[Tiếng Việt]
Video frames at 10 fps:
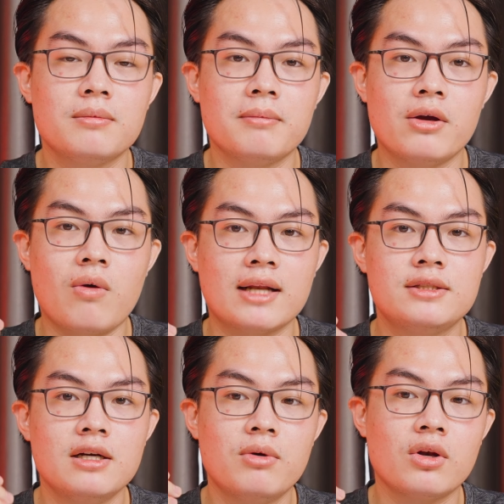mình khoan
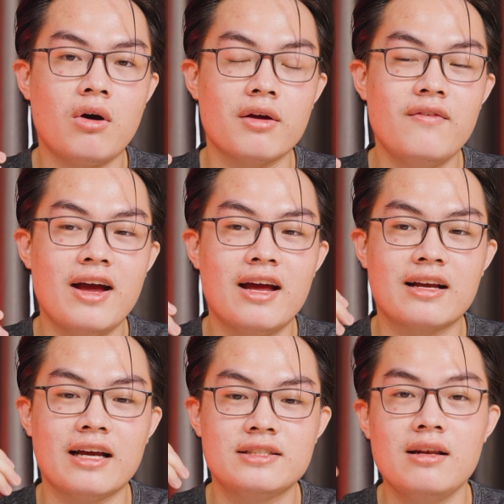chưa muốn nói về
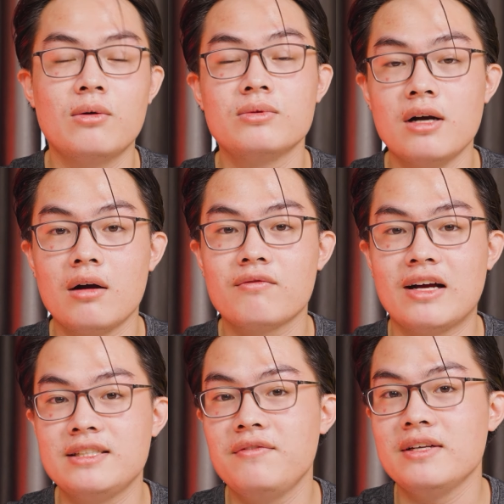cái chất liệu nhựa và
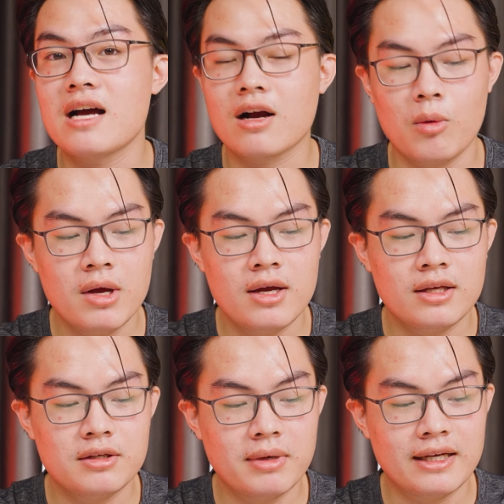chi phí gia công
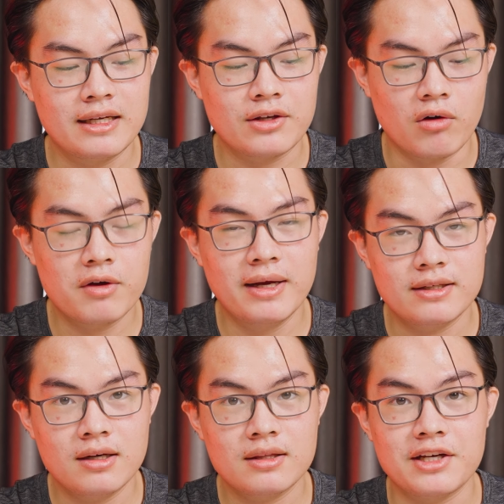nhưng mình đối với mình
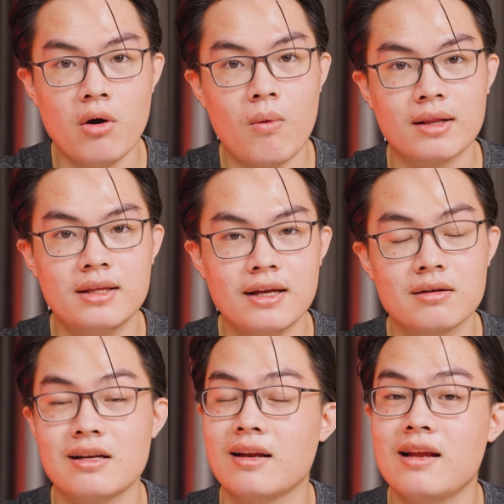á, thì độ hoàn thiện
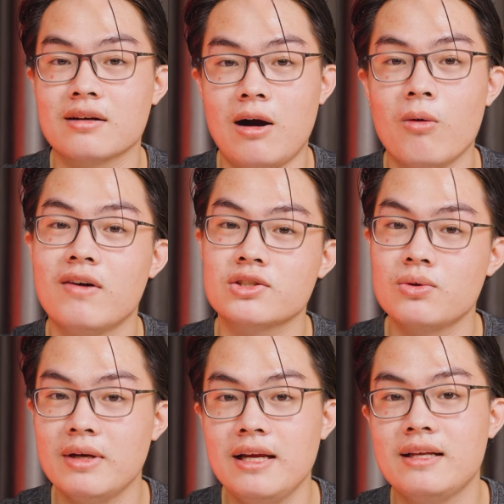được đặt lên hàng đầu và
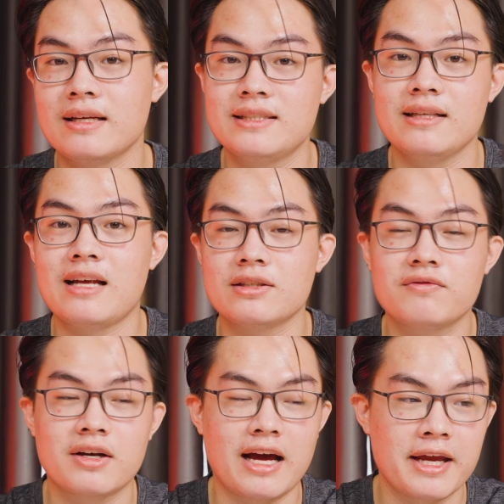Sony thì đã chiến thắng trong
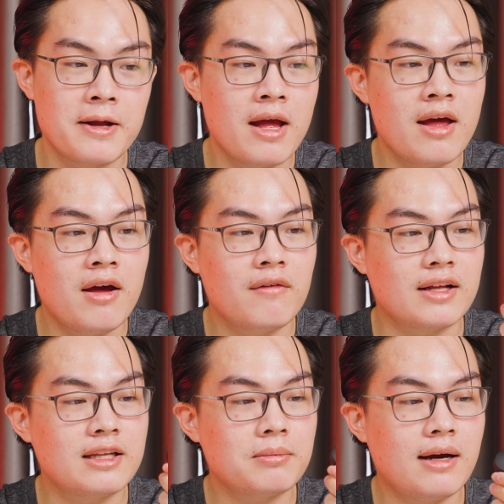phần này
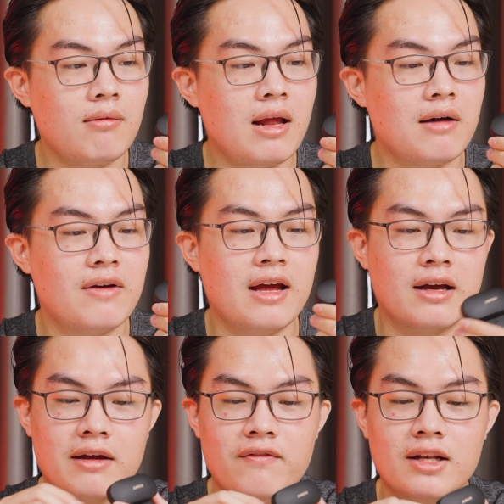và tiếp theo là về
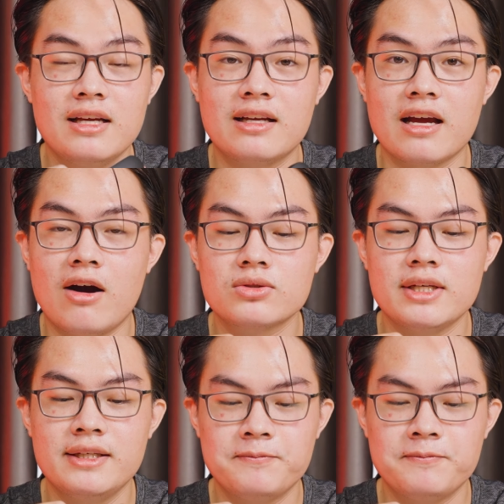cái phần thiết kế housing